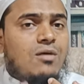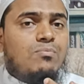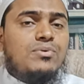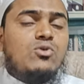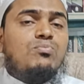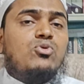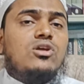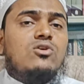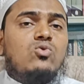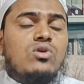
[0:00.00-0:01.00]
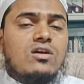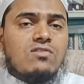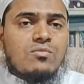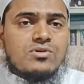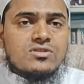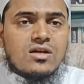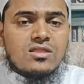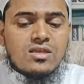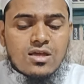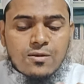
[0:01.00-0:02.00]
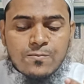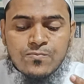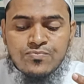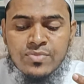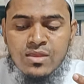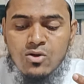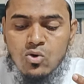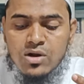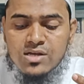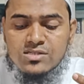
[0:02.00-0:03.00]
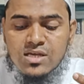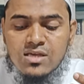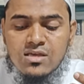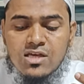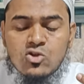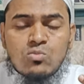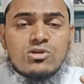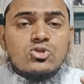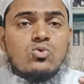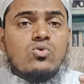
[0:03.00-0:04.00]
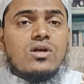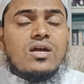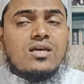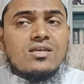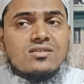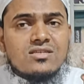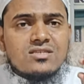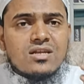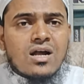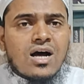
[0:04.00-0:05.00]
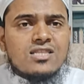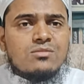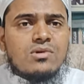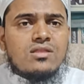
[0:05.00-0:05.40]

न बुरी रूहें वापस आती हैं और ऐसे ही ये जो मशहूर है कि जिस रात